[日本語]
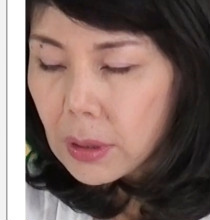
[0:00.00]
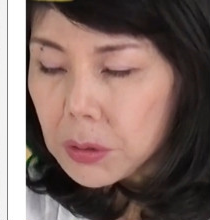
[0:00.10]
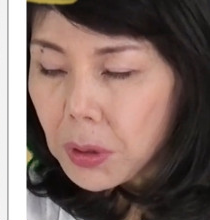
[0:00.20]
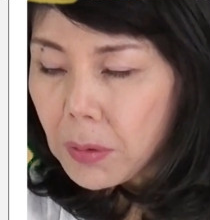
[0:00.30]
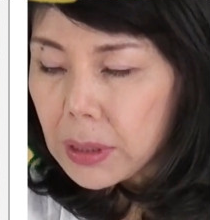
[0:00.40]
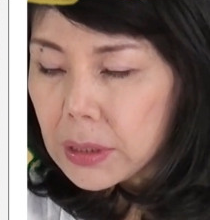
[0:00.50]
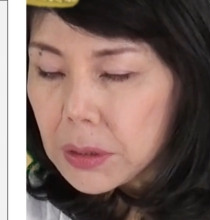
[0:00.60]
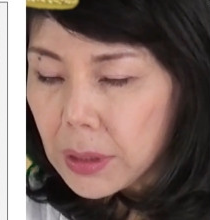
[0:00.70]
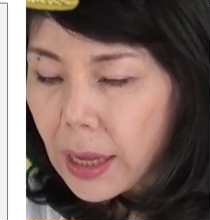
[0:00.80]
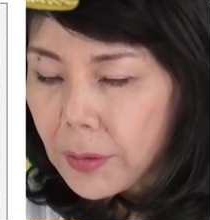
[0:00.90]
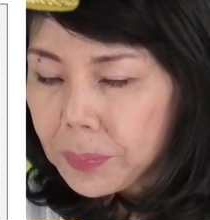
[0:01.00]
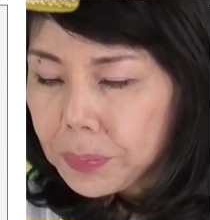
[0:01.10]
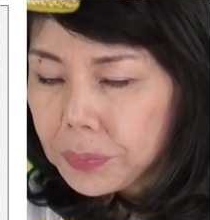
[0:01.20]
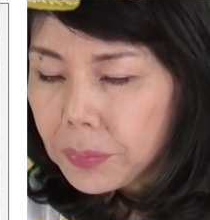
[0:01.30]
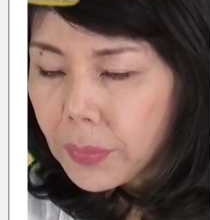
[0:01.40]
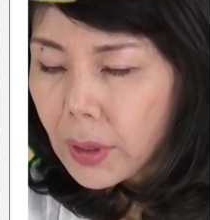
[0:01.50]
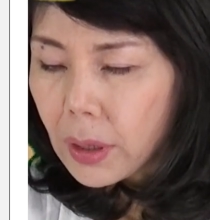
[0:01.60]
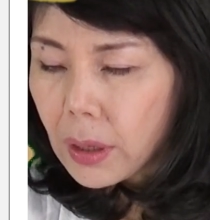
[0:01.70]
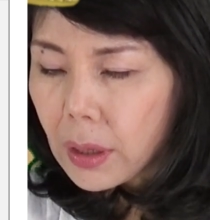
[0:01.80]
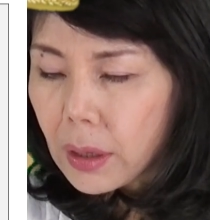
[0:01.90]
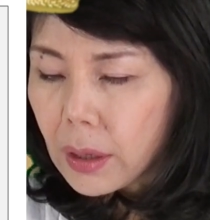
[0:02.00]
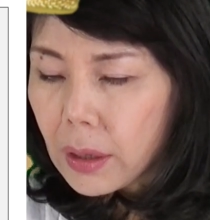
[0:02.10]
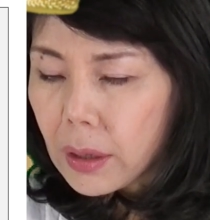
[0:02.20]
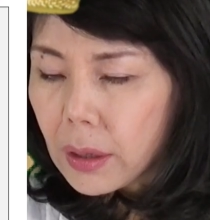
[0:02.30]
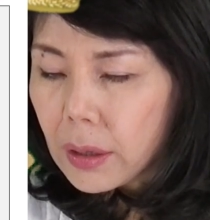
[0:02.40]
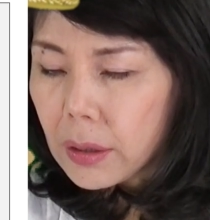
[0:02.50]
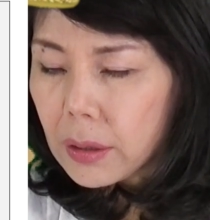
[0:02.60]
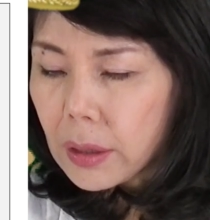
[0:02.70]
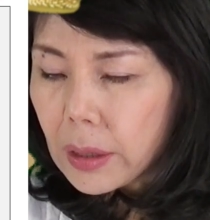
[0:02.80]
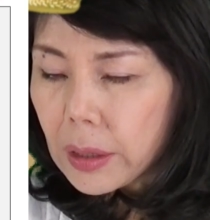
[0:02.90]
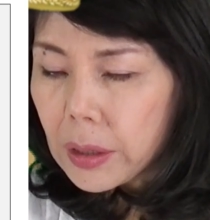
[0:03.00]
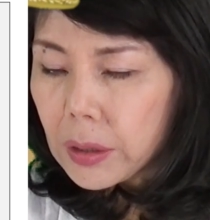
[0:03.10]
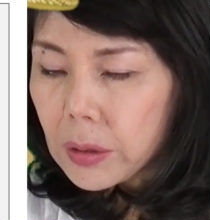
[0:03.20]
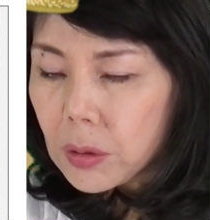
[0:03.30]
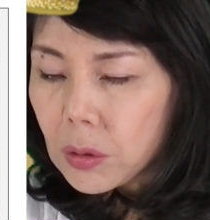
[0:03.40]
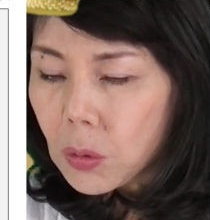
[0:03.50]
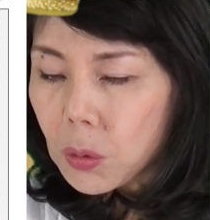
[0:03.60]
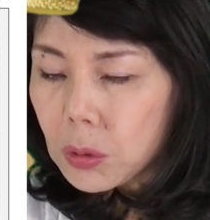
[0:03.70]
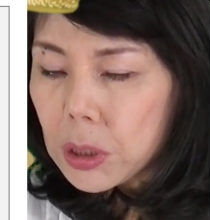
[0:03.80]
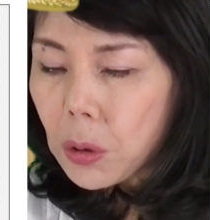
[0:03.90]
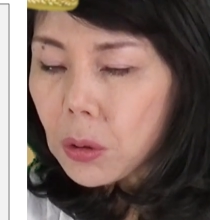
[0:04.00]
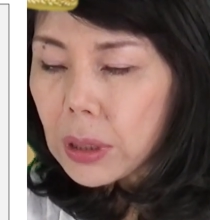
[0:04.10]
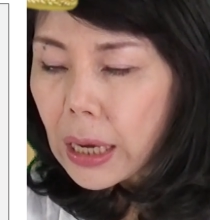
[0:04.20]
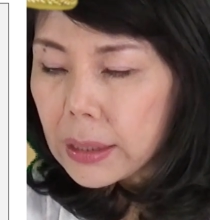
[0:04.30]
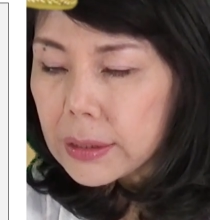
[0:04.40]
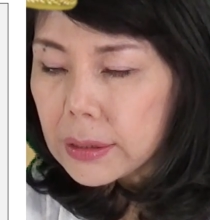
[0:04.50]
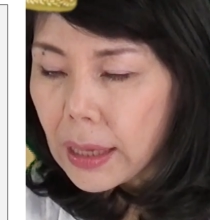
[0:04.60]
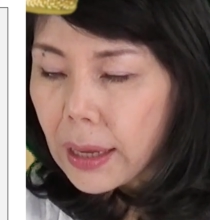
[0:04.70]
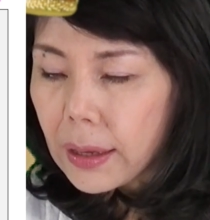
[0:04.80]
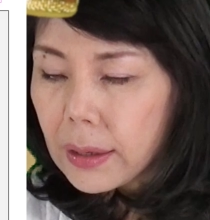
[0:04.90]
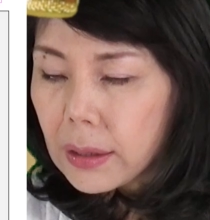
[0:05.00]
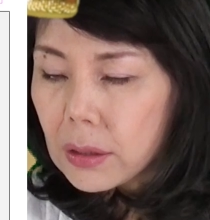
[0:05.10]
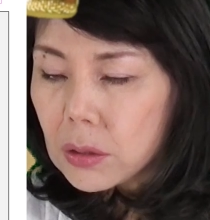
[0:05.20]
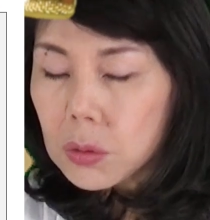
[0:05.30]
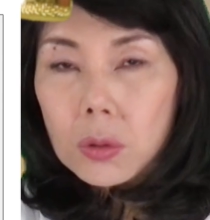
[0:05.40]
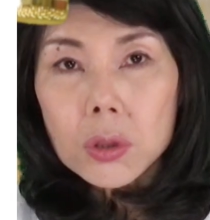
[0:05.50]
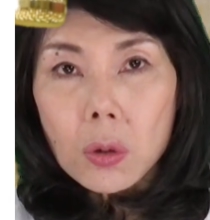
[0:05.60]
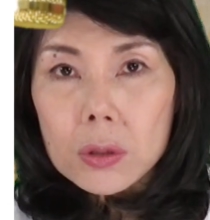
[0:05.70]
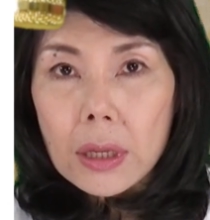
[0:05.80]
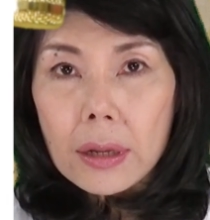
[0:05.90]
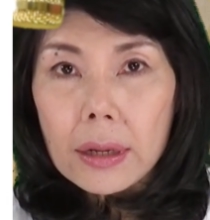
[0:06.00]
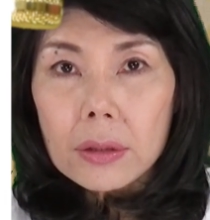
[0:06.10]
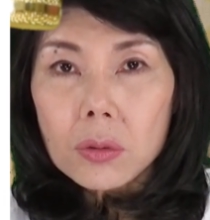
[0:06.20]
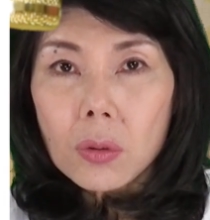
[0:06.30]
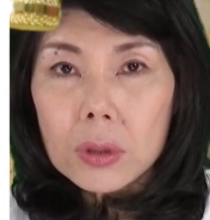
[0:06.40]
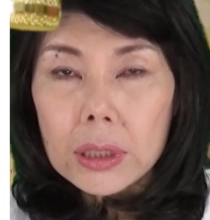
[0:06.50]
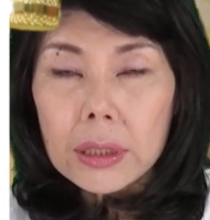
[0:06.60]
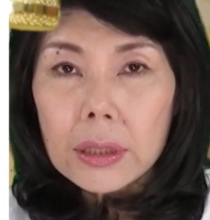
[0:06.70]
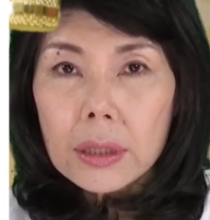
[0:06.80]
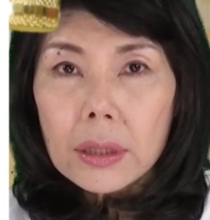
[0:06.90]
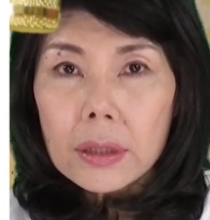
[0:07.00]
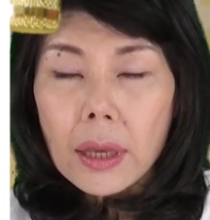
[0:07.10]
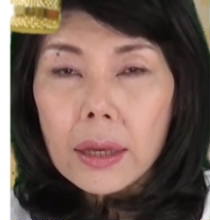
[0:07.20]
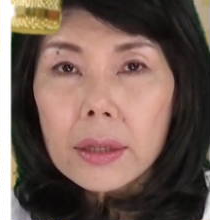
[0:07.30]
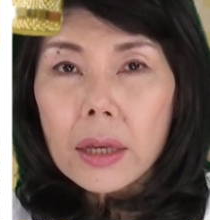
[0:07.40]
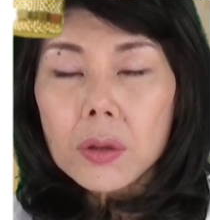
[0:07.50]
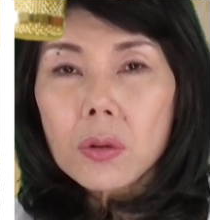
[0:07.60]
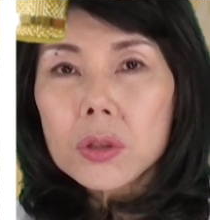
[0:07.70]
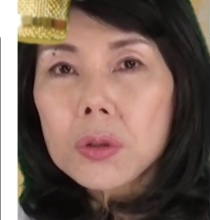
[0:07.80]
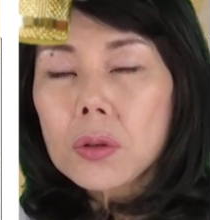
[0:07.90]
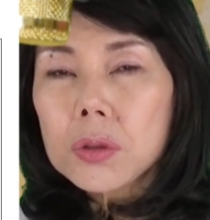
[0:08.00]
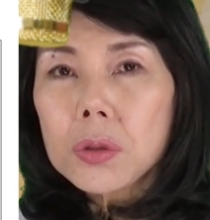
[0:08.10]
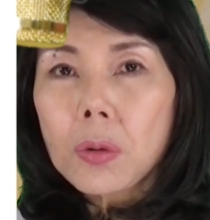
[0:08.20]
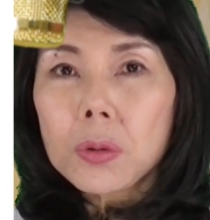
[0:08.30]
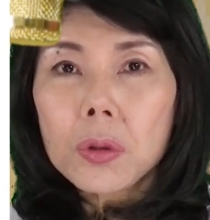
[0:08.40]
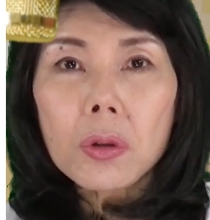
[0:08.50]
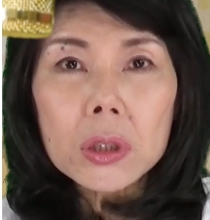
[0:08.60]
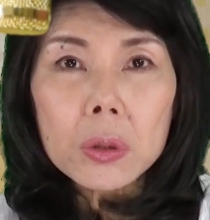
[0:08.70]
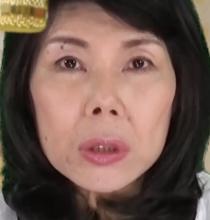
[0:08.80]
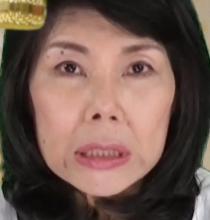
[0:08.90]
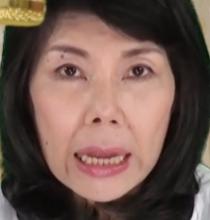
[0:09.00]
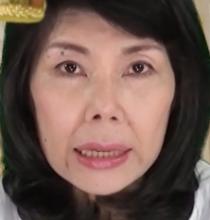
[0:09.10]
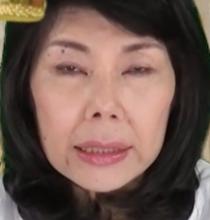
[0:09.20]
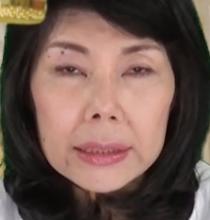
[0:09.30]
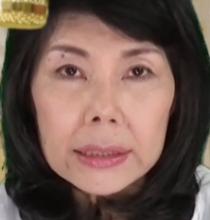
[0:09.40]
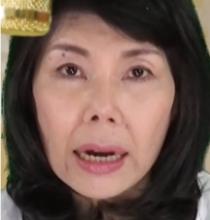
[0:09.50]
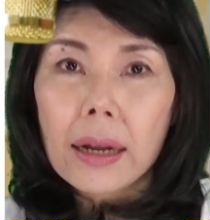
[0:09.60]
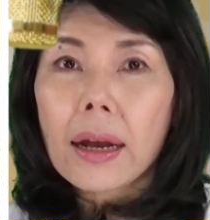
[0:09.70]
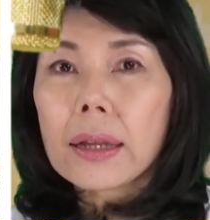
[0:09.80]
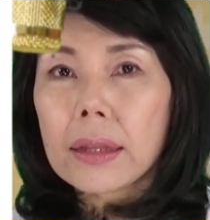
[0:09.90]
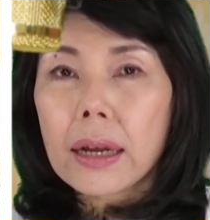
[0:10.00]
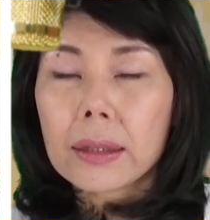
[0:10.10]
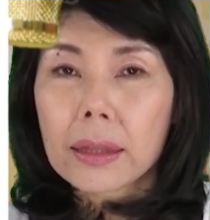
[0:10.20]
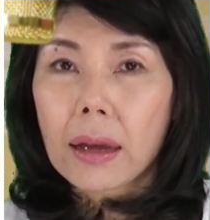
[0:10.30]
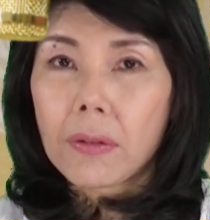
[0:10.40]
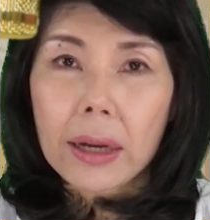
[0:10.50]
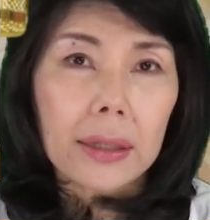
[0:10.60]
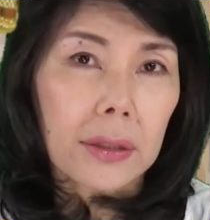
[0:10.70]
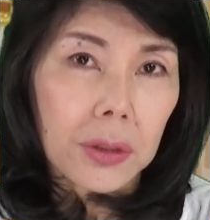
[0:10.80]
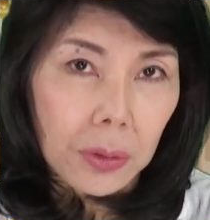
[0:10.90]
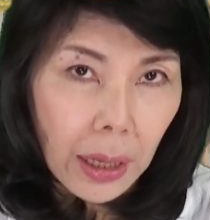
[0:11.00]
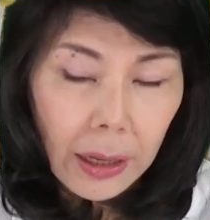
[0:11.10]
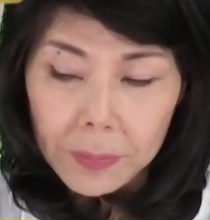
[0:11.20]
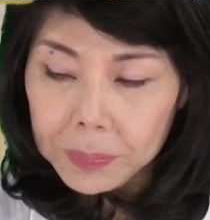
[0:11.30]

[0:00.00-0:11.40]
それはですね、えー、この日本がですねその朝鮮半島に権益を主張することを良しとしない力が働いてたわけですよね。